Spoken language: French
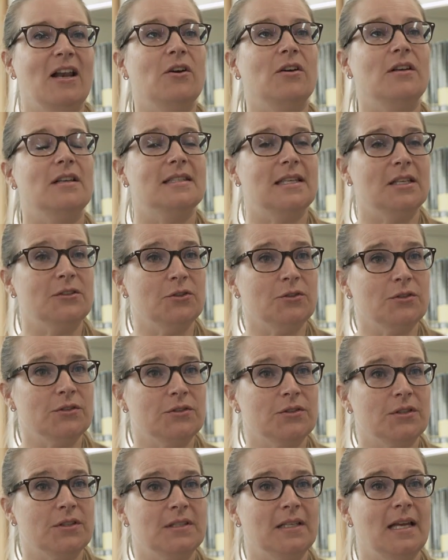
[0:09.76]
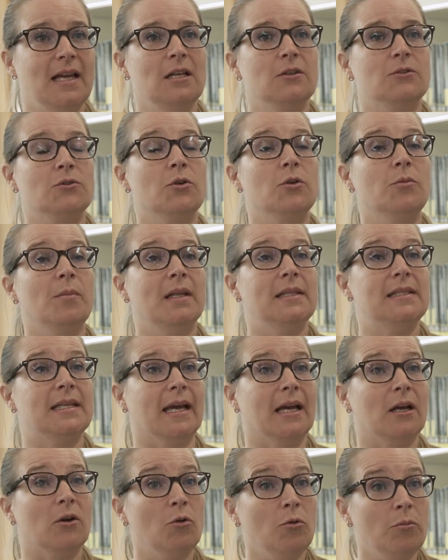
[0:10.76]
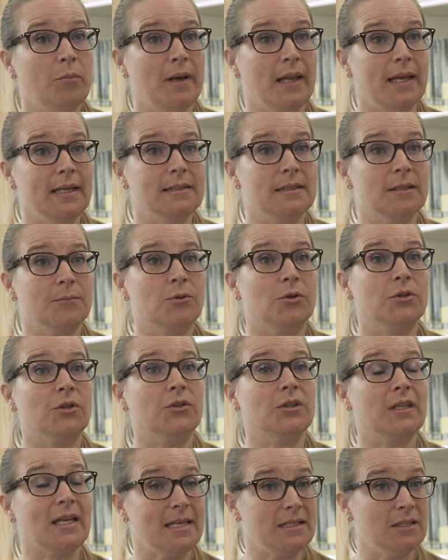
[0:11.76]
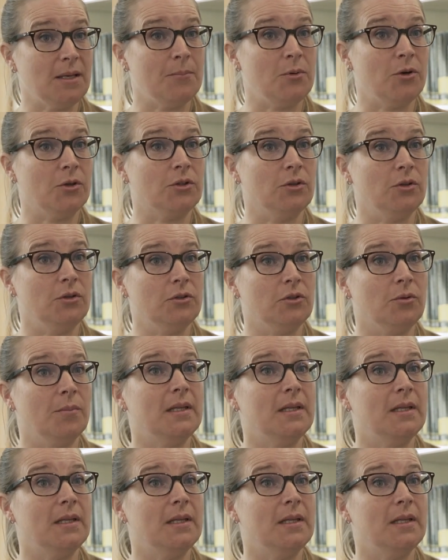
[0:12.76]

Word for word: les assurances sociales sont une matière complexe et pourtant très importante